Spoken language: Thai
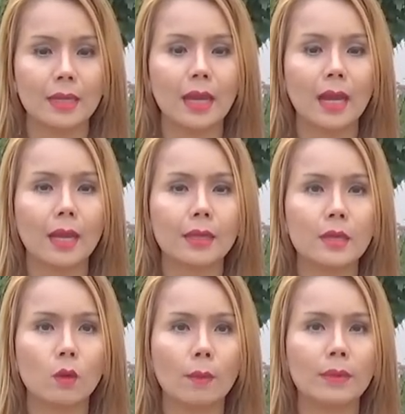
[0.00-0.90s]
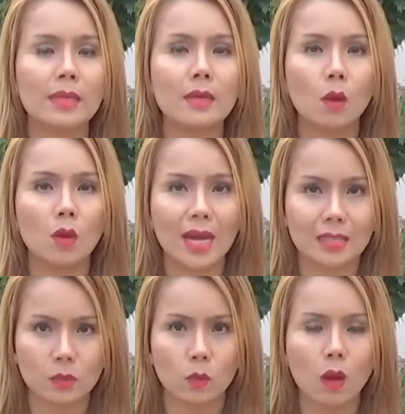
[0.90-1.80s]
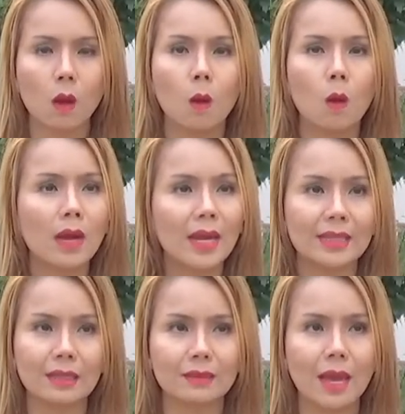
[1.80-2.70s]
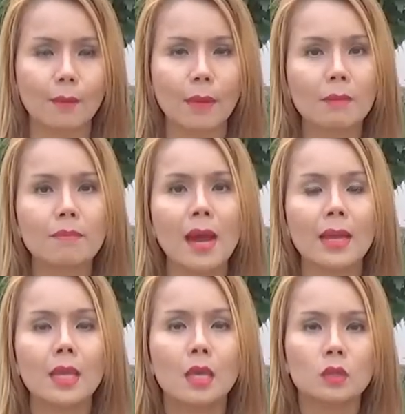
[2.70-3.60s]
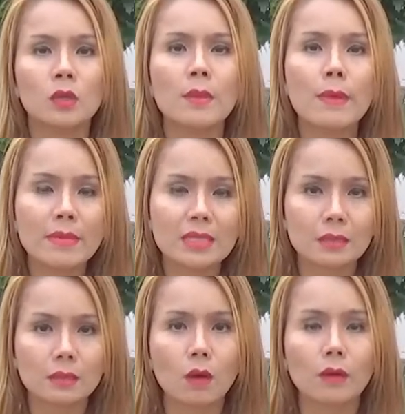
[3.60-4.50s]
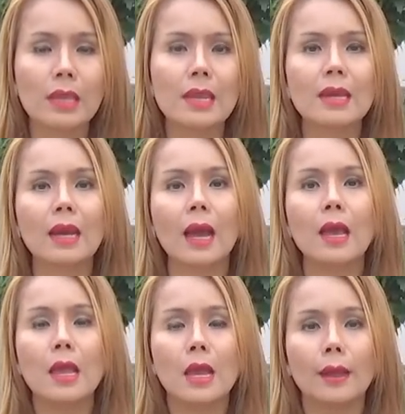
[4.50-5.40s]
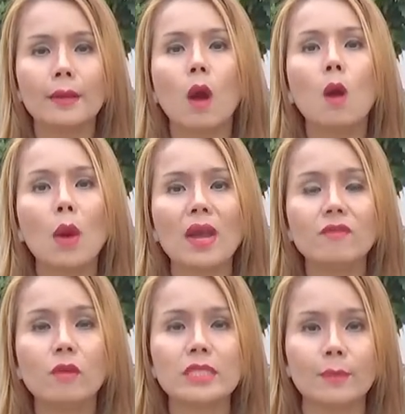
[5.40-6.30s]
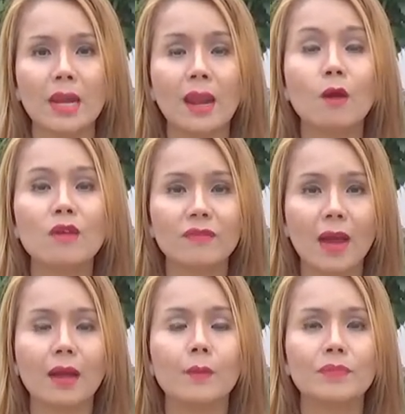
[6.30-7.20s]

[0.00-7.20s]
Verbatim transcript: นะคะ เกี่ยวกับในเรื่องของการส่งของอะไรต่างๆมากมาย ตรงนี้มันมีสตอรี่นะคะ เดี๋ยวเอาไว้โฟนจะมาเล่าให้ฟัง